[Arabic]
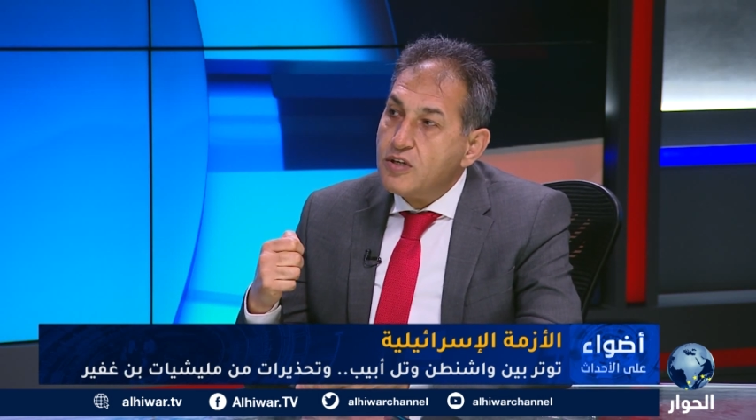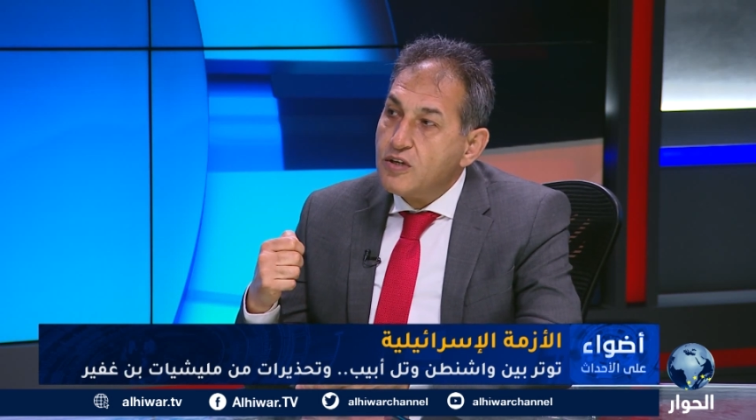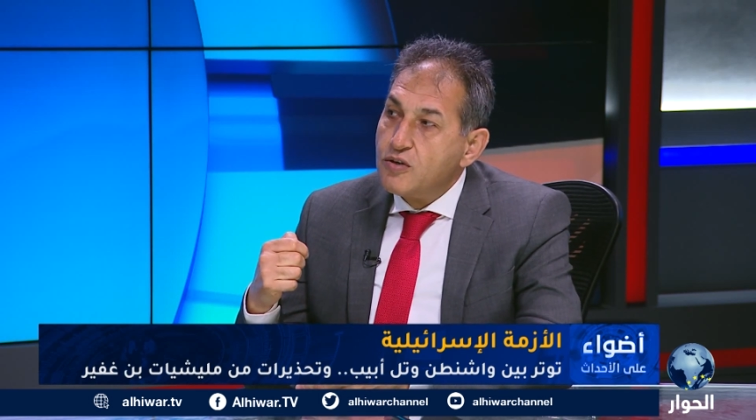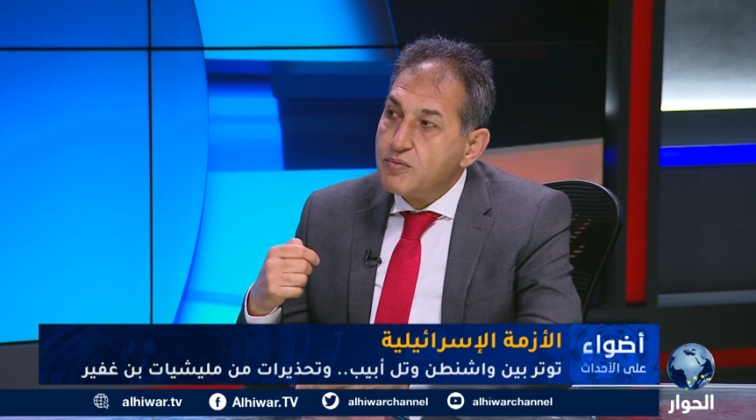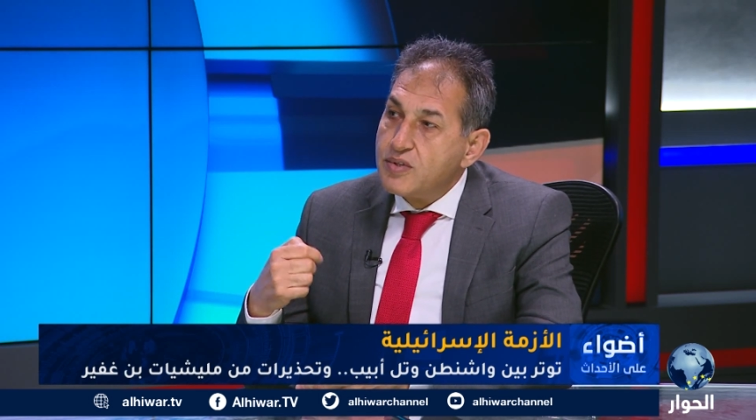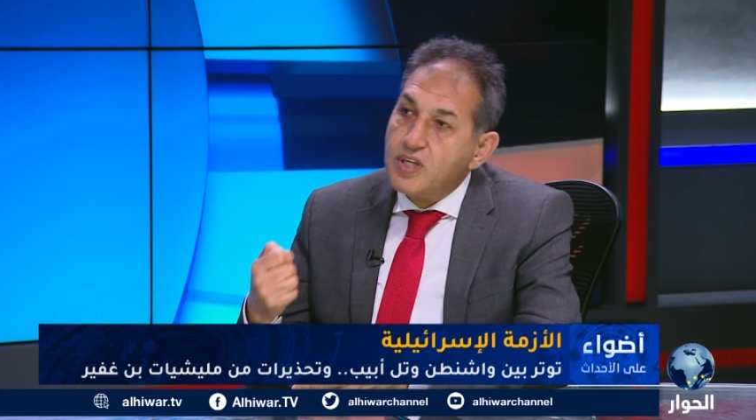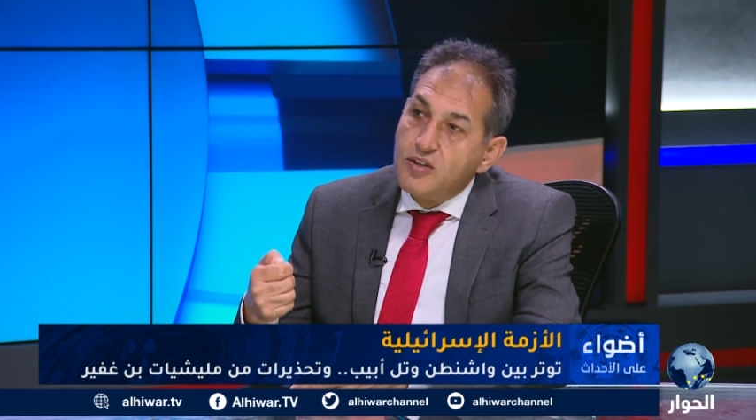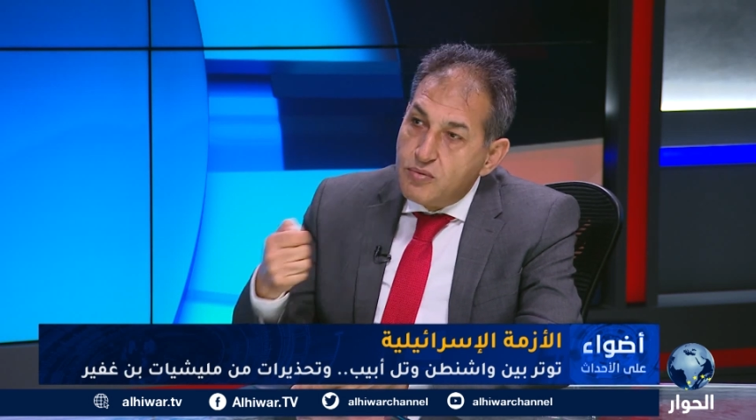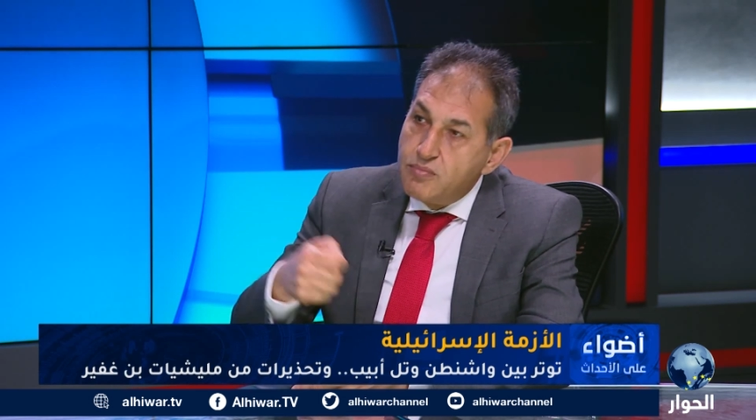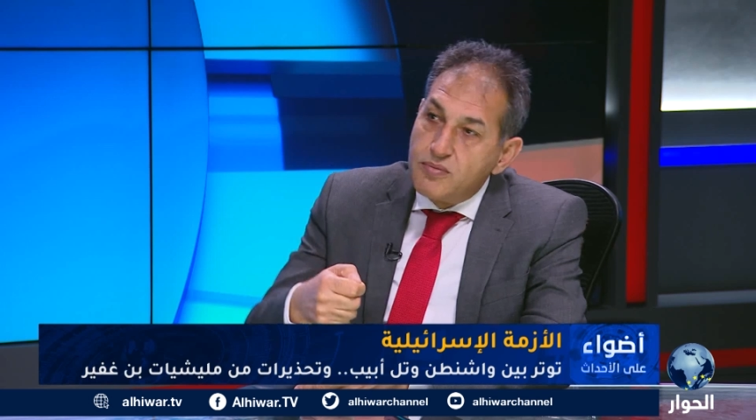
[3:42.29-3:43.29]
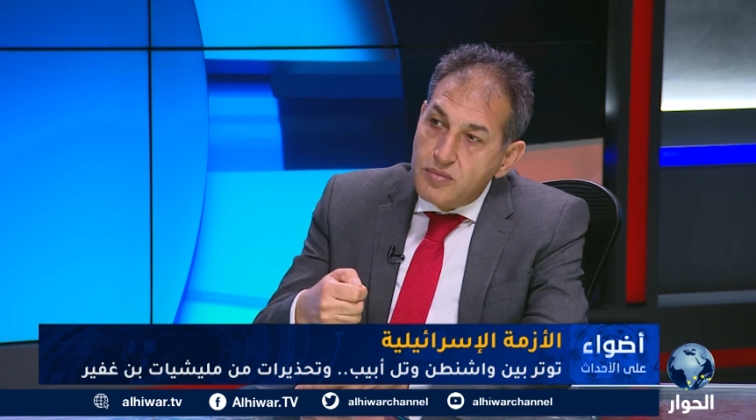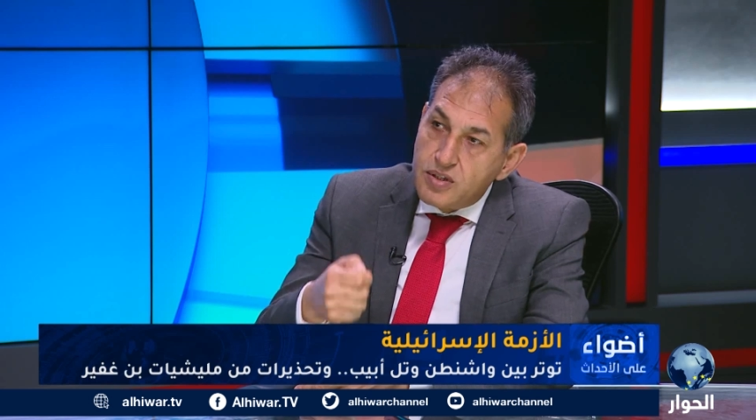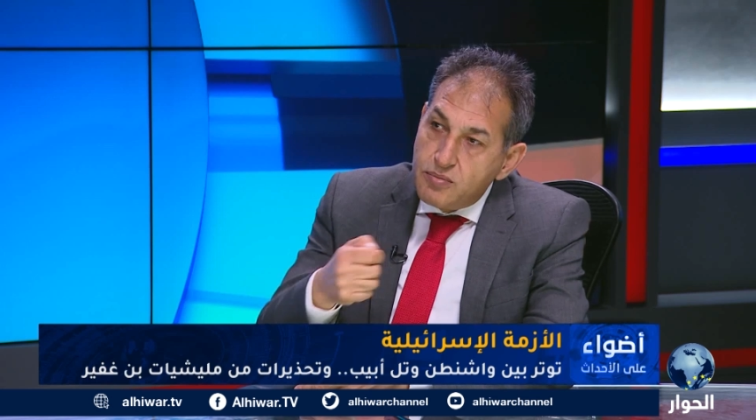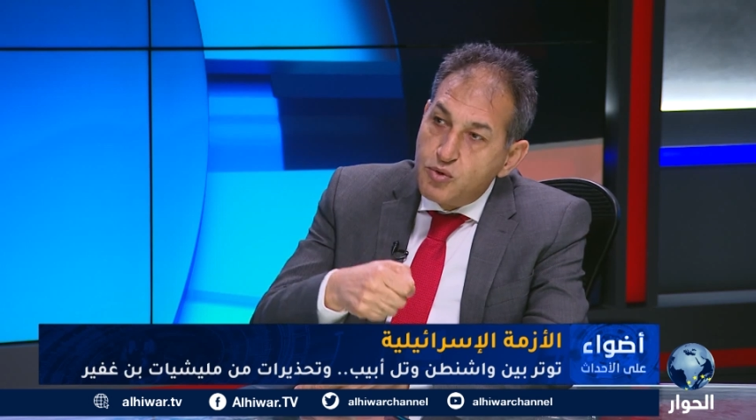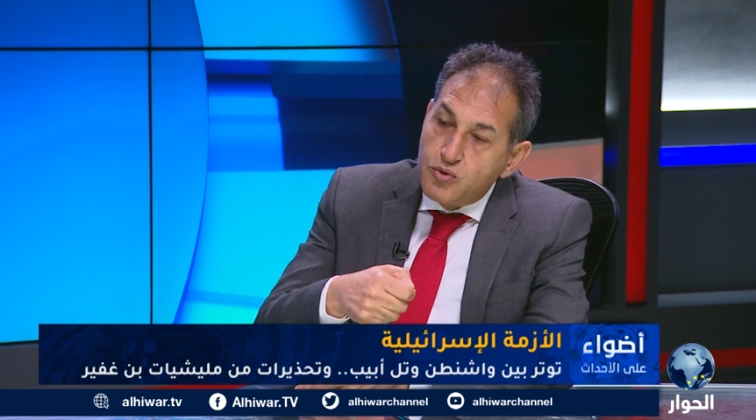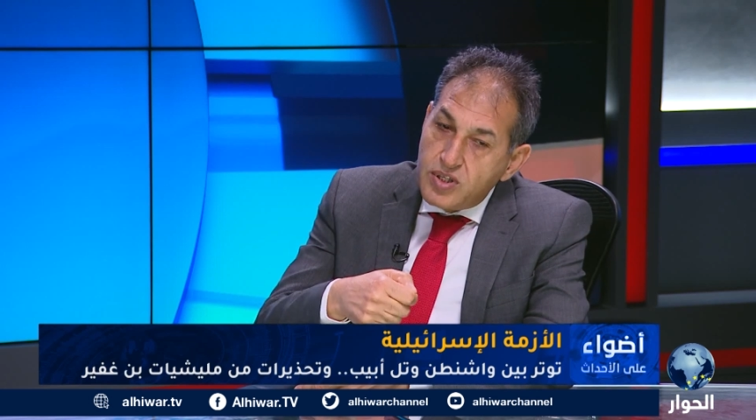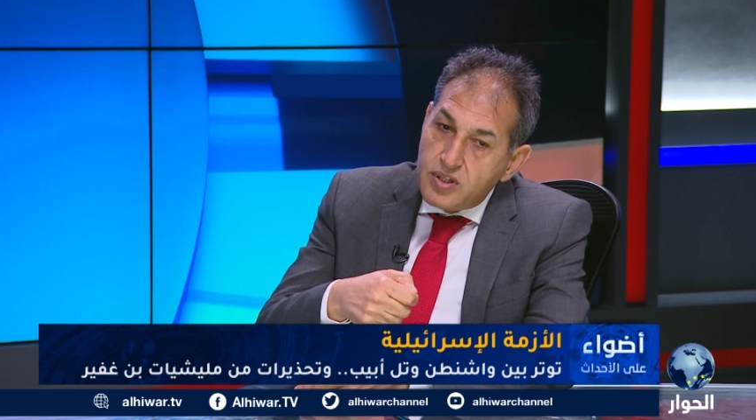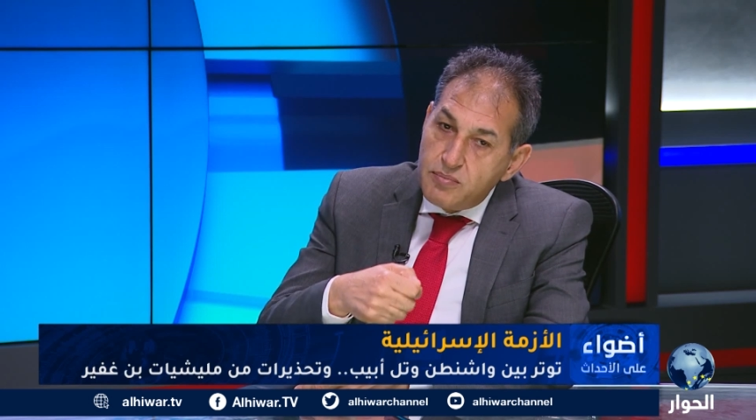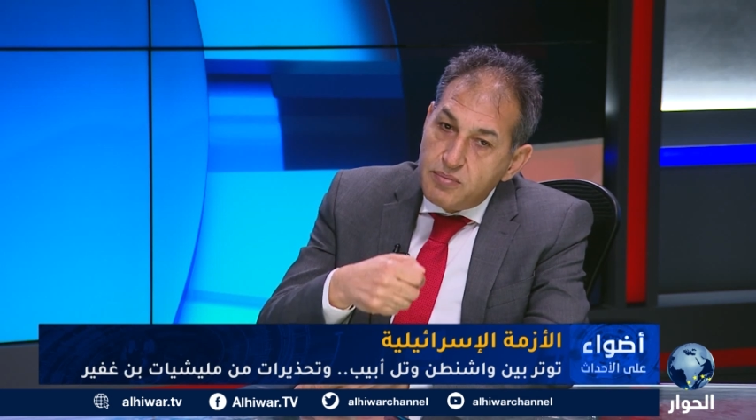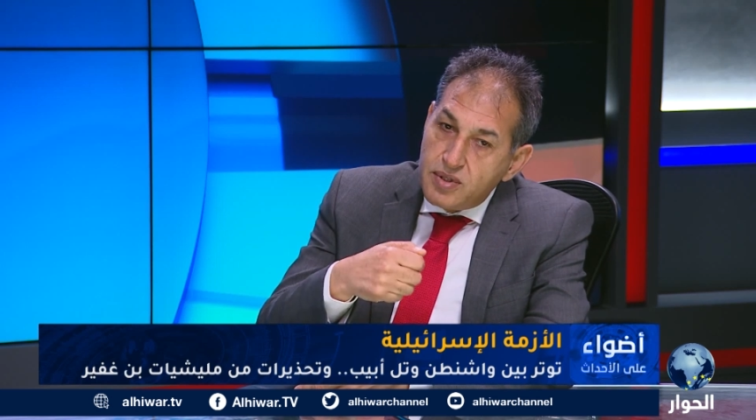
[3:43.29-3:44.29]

آه، وبالتالي هم اعتبروه كذب